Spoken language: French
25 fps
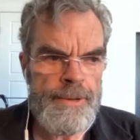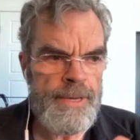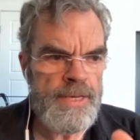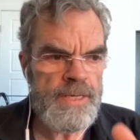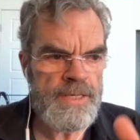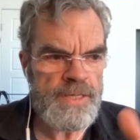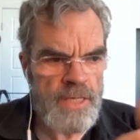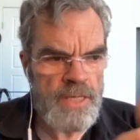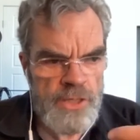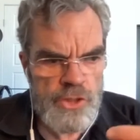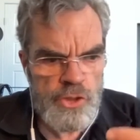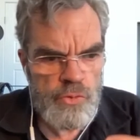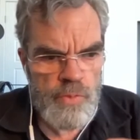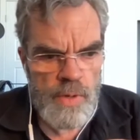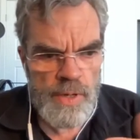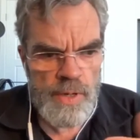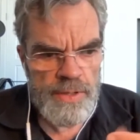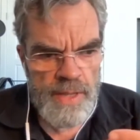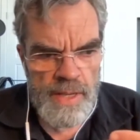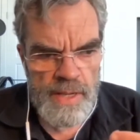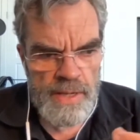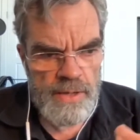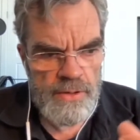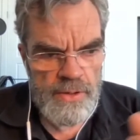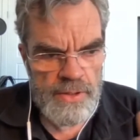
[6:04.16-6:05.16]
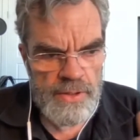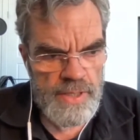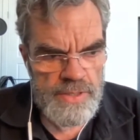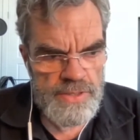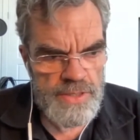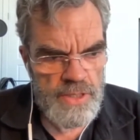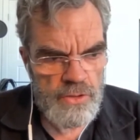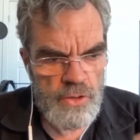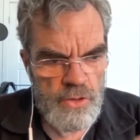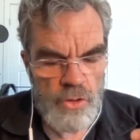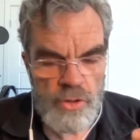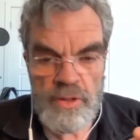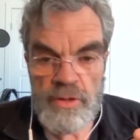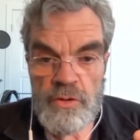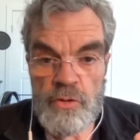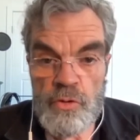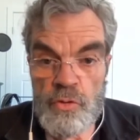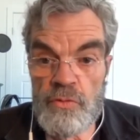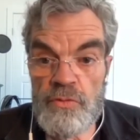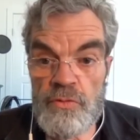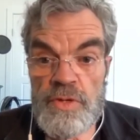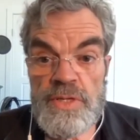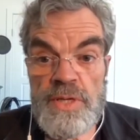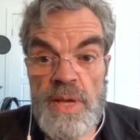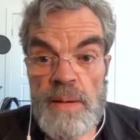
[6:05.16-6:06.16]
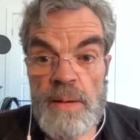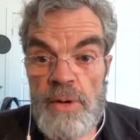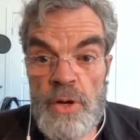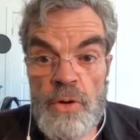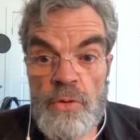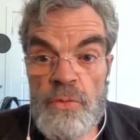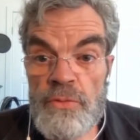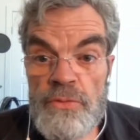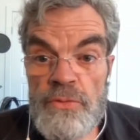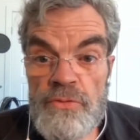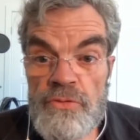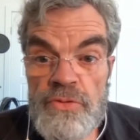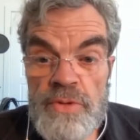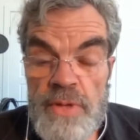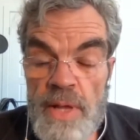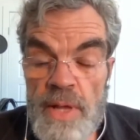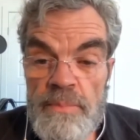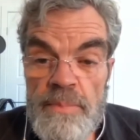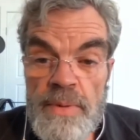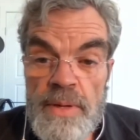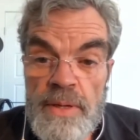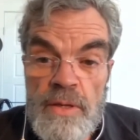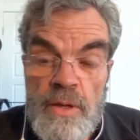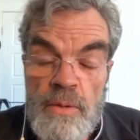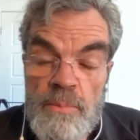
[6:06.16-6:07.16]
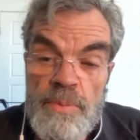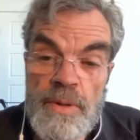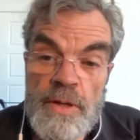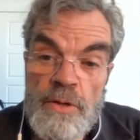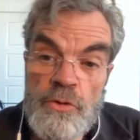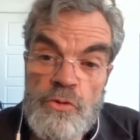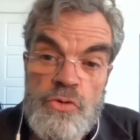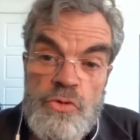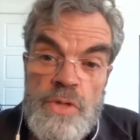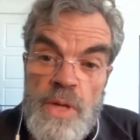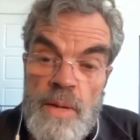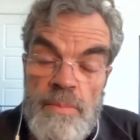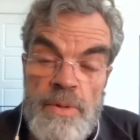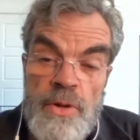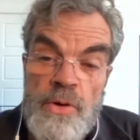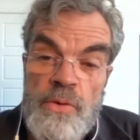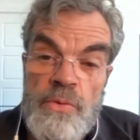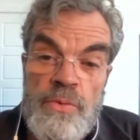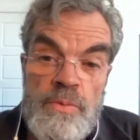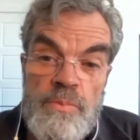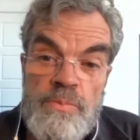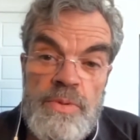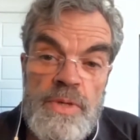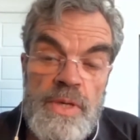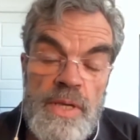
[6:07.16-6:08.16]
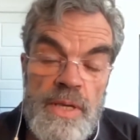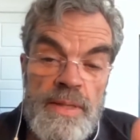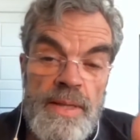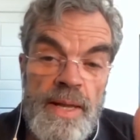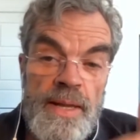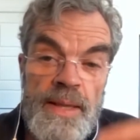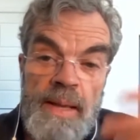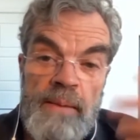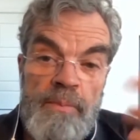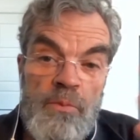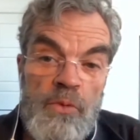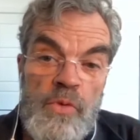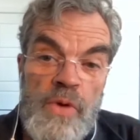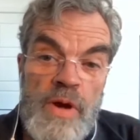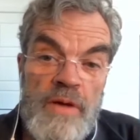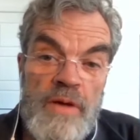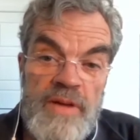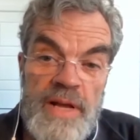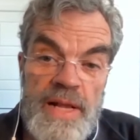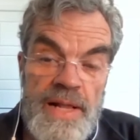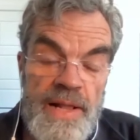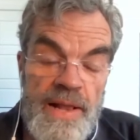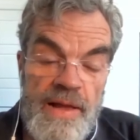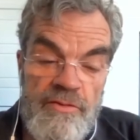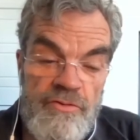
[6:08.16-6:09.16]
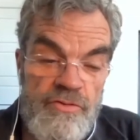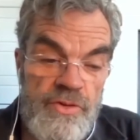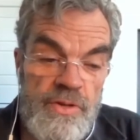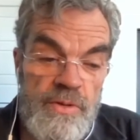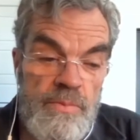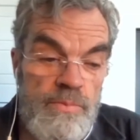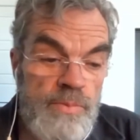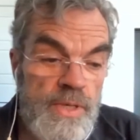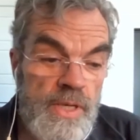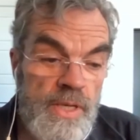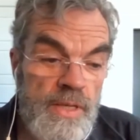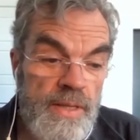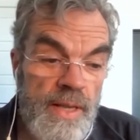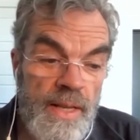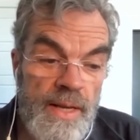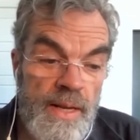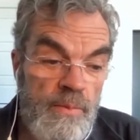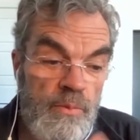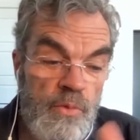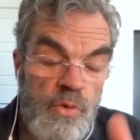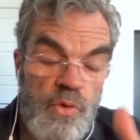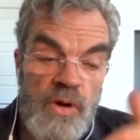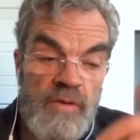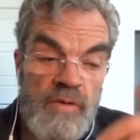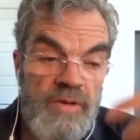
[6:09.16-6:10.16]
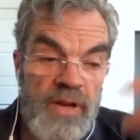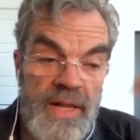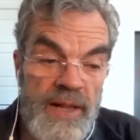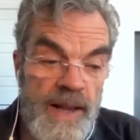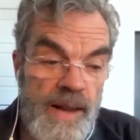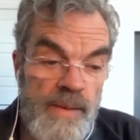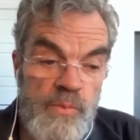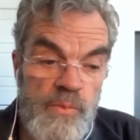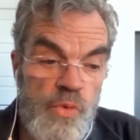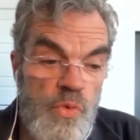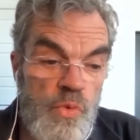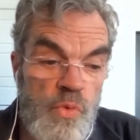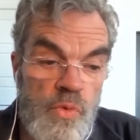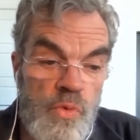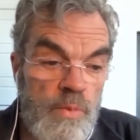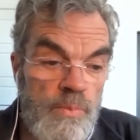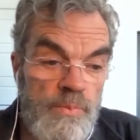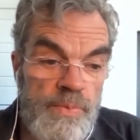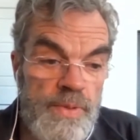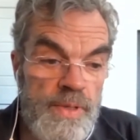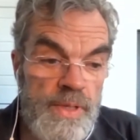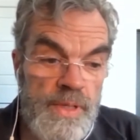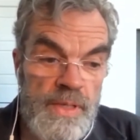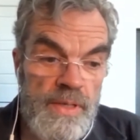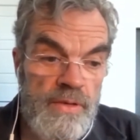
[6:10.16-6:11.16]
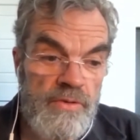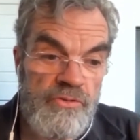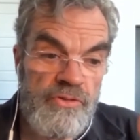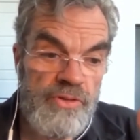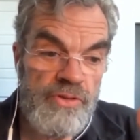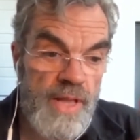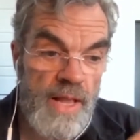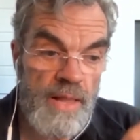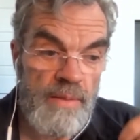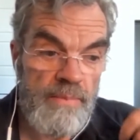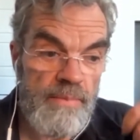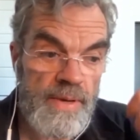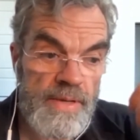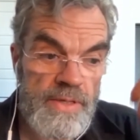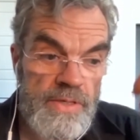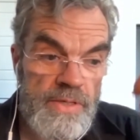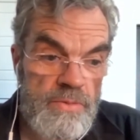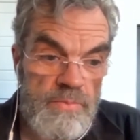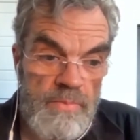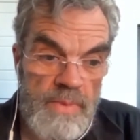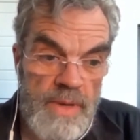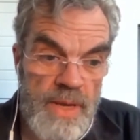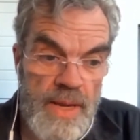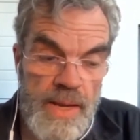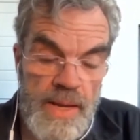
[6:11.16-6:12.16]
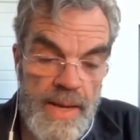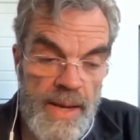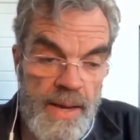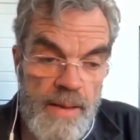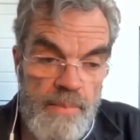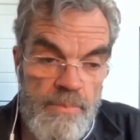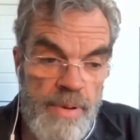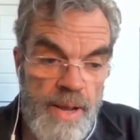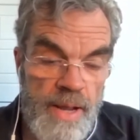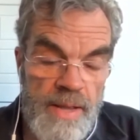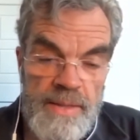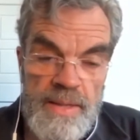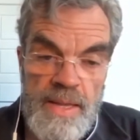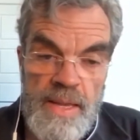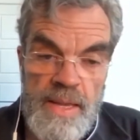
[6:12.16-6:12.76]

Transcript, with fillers: C'est l'histoire d'un gars qui essaie de retrouver sa blonde, finalement, qui a perdu sa blonde, puis qui est en amour avec la vie, puis qui est en amour avec l'amour, puis qui finalement se met à prendre